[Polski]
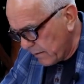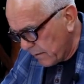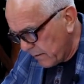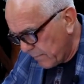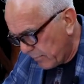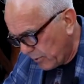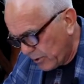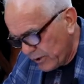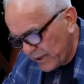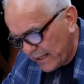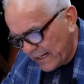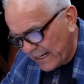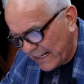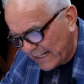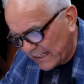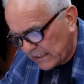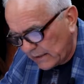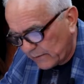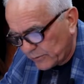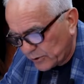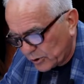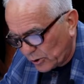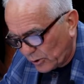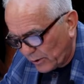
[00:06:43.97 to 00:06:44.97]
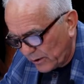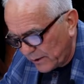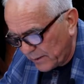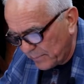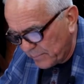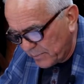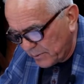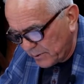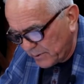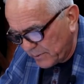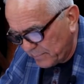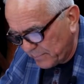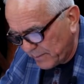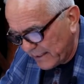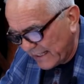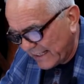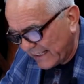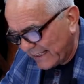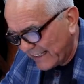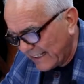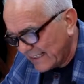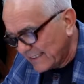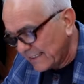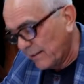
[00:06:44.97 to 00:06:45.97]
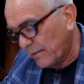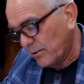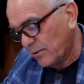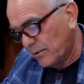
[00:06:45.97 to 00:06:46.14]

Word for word: e, moje lata w szkole były biedne,